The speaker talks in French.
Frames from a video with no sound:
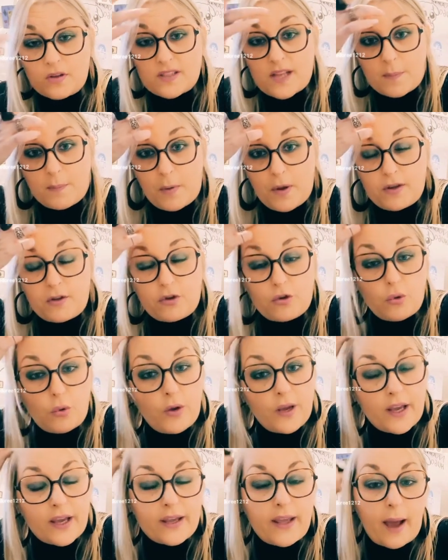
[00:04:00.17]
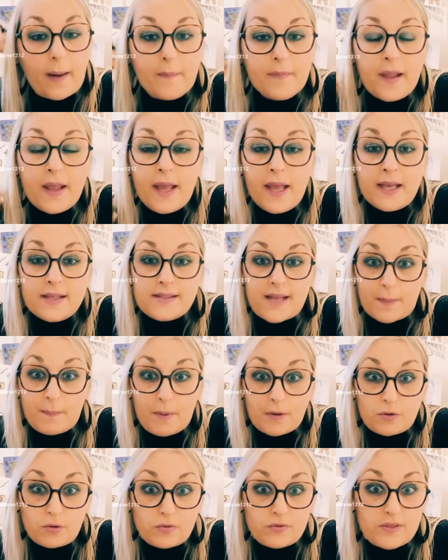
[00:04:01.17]
ça peut être tout et rien. Ça
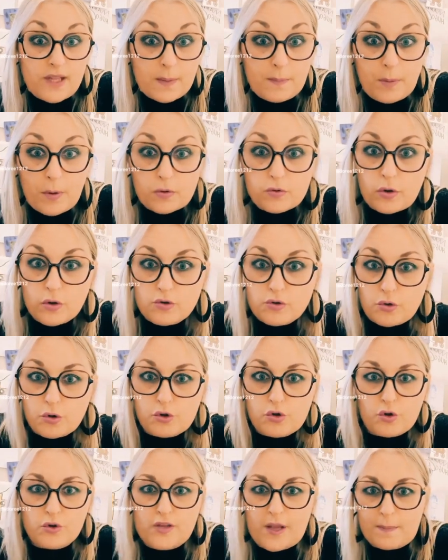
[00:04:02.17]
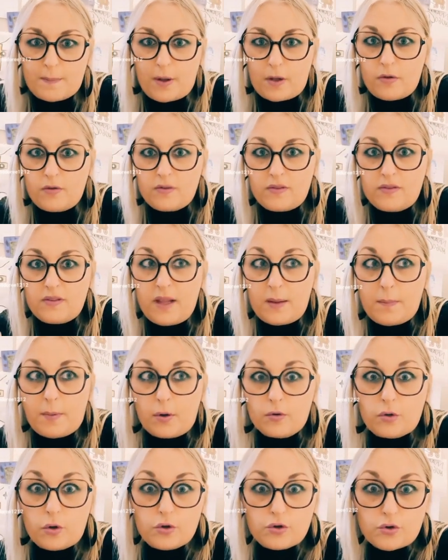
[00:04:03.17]
peut être une dépendance au jeu, ça peut être une
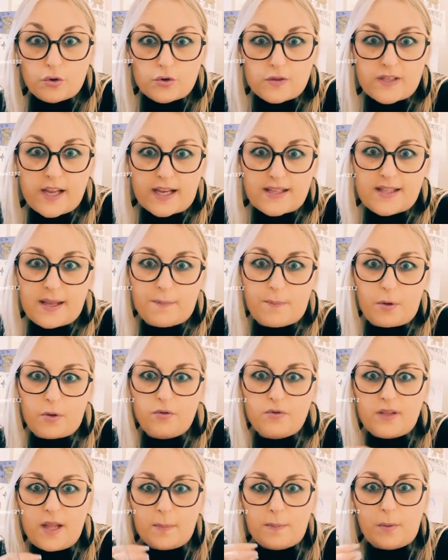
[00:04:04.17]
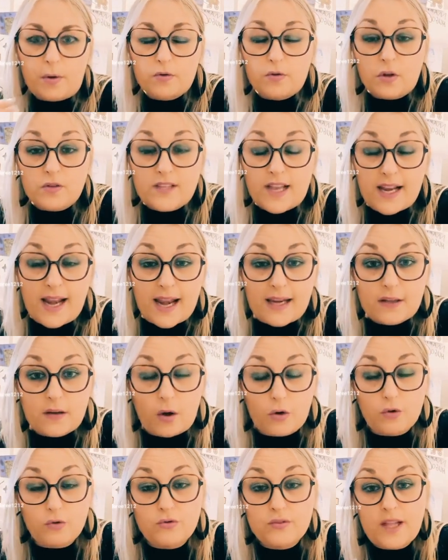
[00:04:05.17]
dépendance au sexe, ça peut être une dépendance à
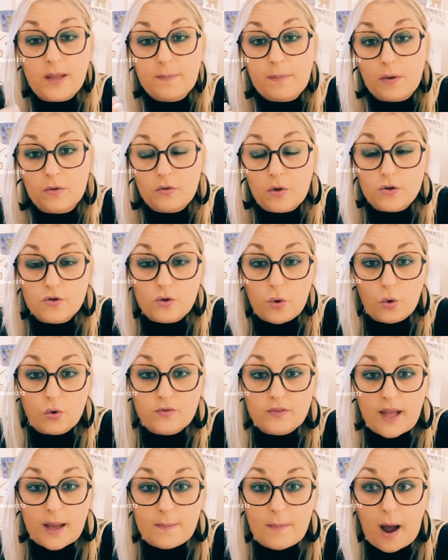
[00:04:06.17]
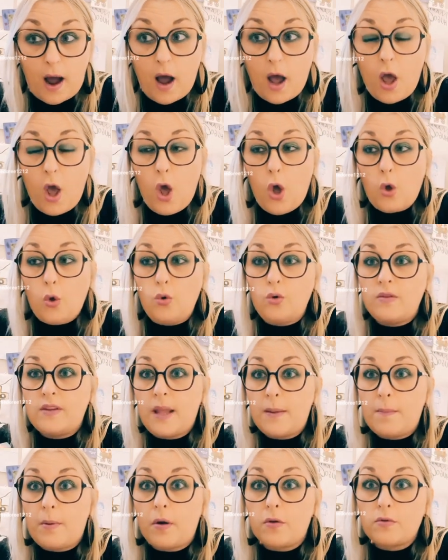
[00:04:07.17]
l'alcool, une dépendance au tabac, une
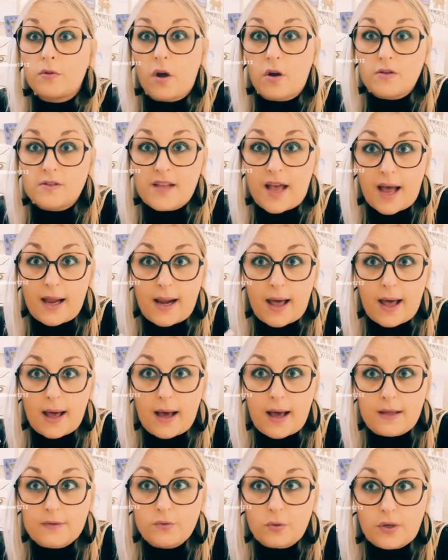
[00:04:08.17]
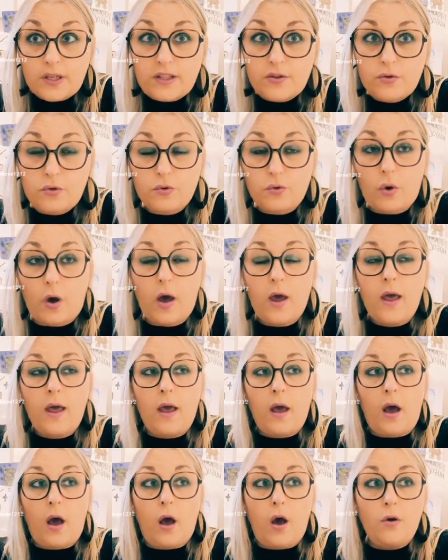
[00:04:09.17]
dépendance à la nourriture,
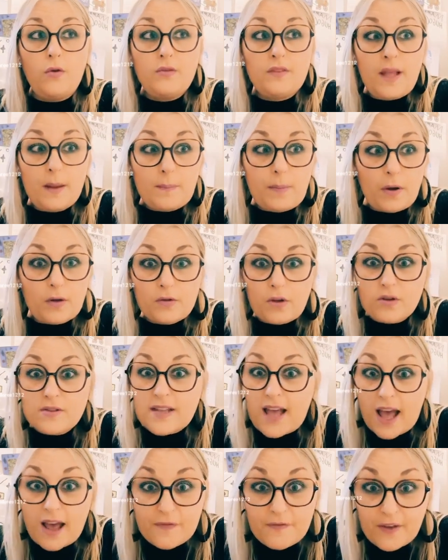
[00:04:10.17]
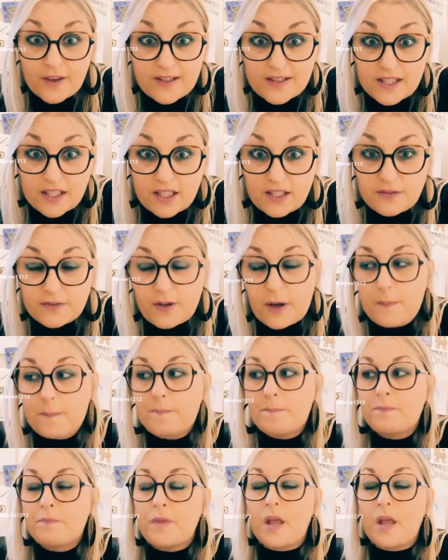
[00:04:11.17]
euh, une dépendance affective.